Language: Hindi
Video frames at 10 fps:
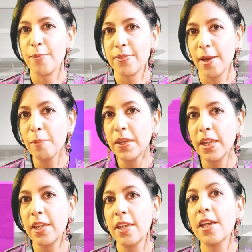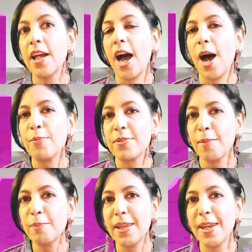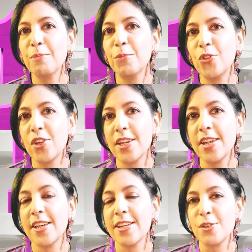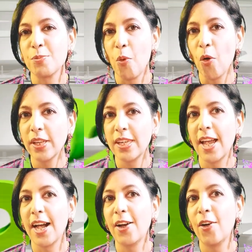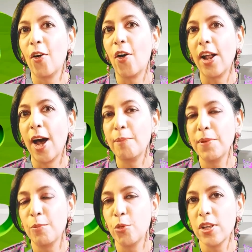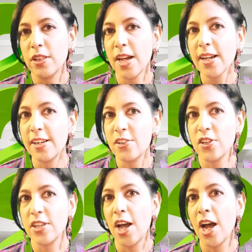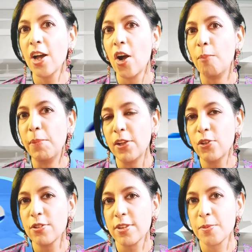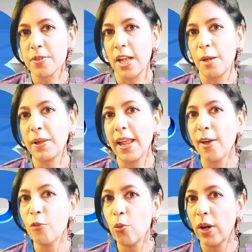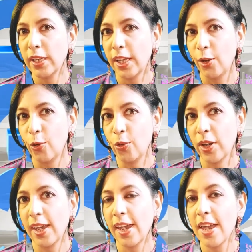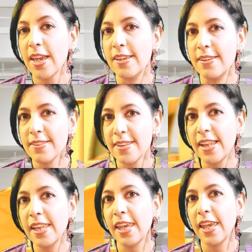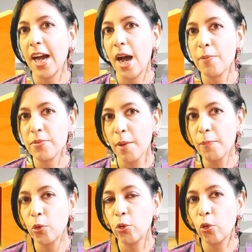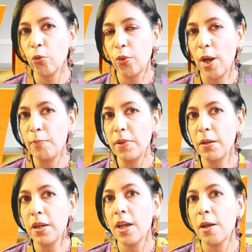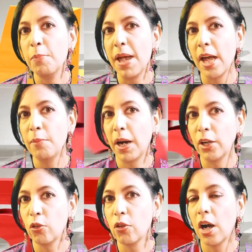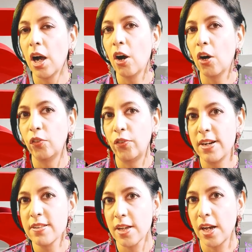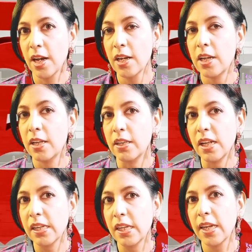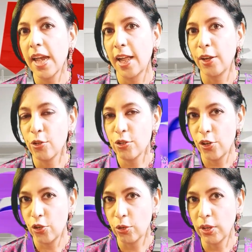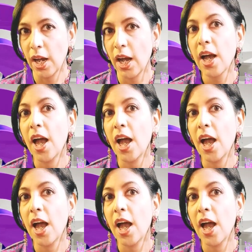आप सब की आप सब ने मुझे सपोर्ट किया और आपने मुझे इतना करेज किया मेरे जो सब्सक्राइबर हैं वो वन के हो गए हैं इसके लिए आप सब यूट्यूब फैमिली बहन भाइयों का और फ्रेंड्स का दिल की गहराइयों से शुक्रिया